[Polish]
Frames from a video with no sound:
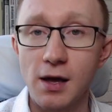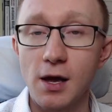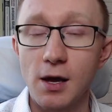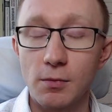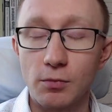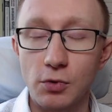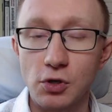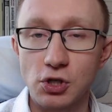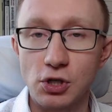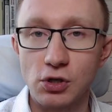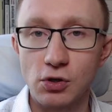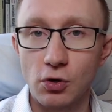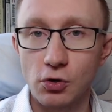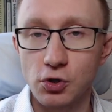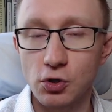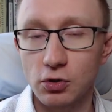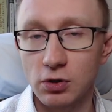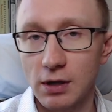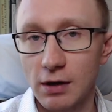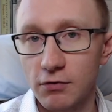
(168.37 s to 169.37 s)
bo jeżeli chodzi
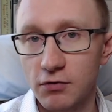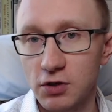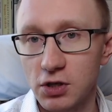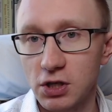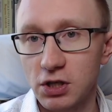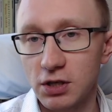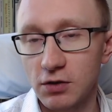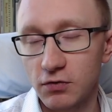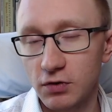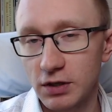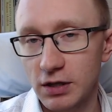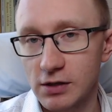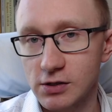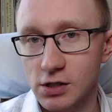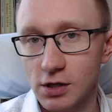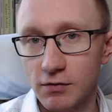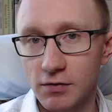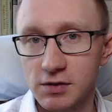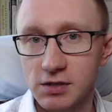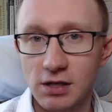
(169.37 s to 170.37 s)
o te wyniki
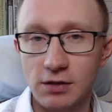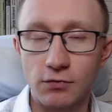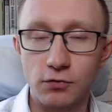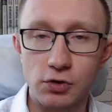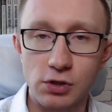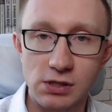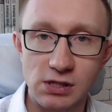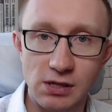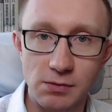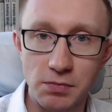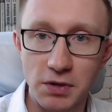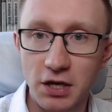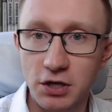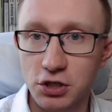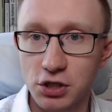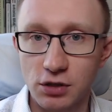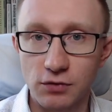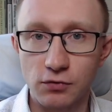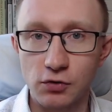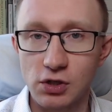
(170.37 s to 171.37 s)
finansowe za
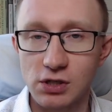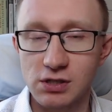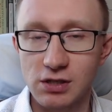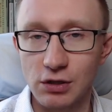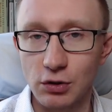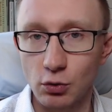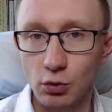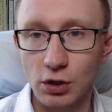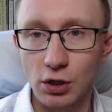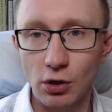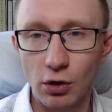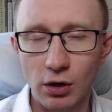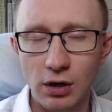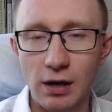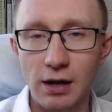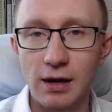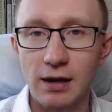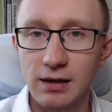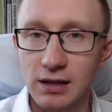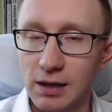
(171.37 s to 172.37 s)
2021-2022 rok,
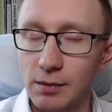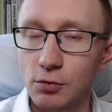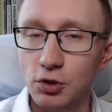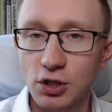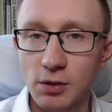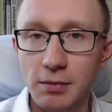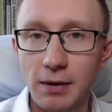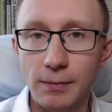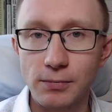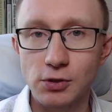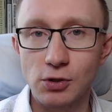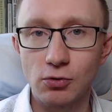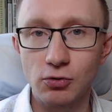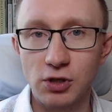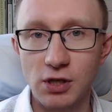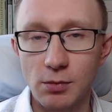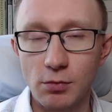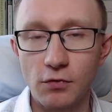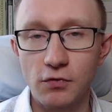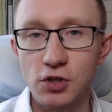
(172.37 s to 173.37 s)
nie możemy
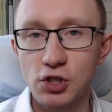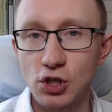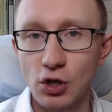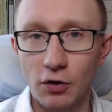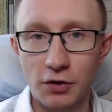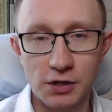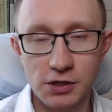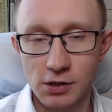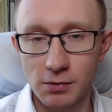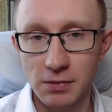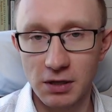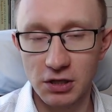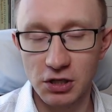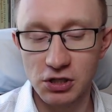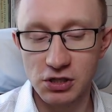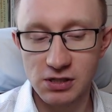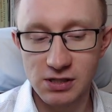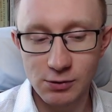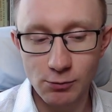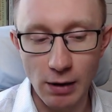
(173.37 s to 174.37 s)
absolutnie mówić, że one są
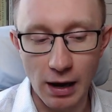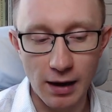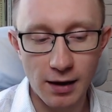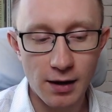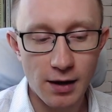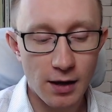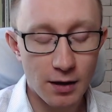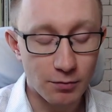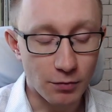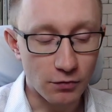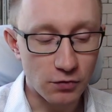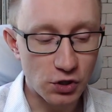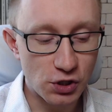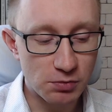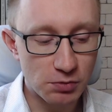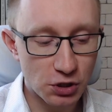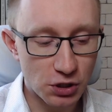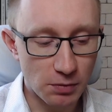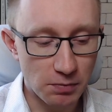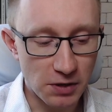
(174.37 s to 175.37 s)
jakieś złe, bo
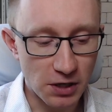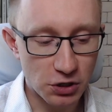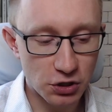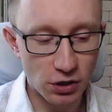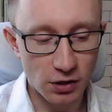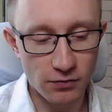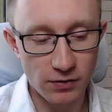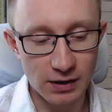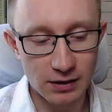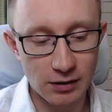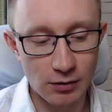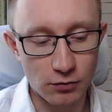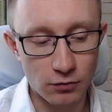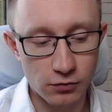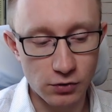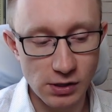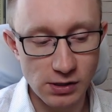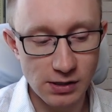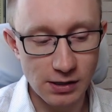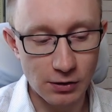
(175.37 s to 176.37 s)
widzimy, że pierwszy kwartał
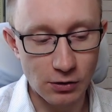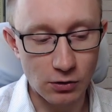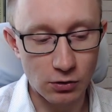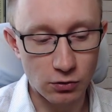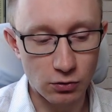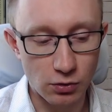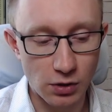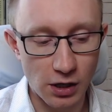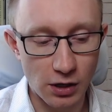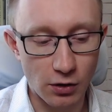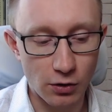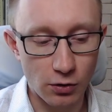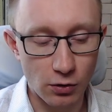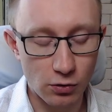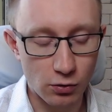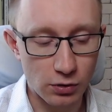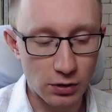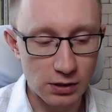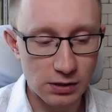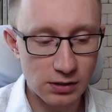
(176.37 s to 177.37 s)
2022
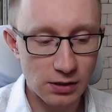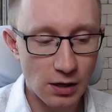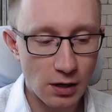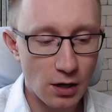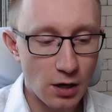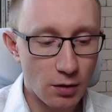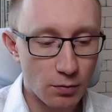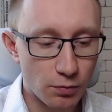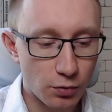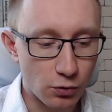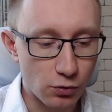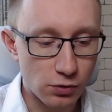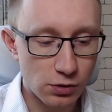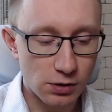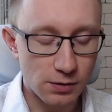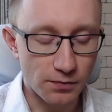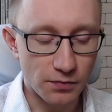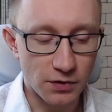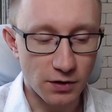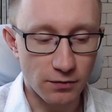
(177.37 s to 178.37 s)
roku jest plus
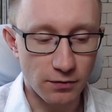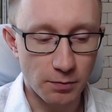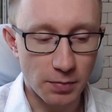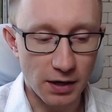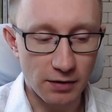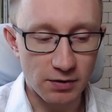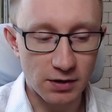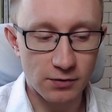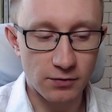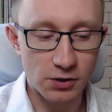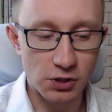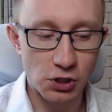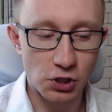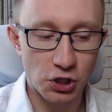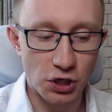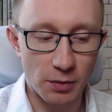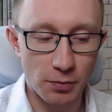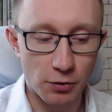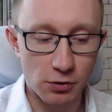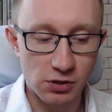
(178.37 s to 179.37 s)
prawie
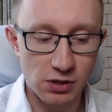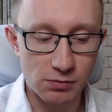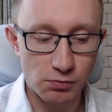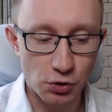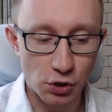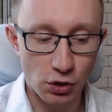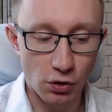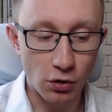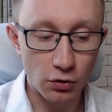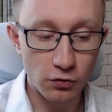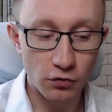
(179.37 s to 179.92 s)
20% przychodów,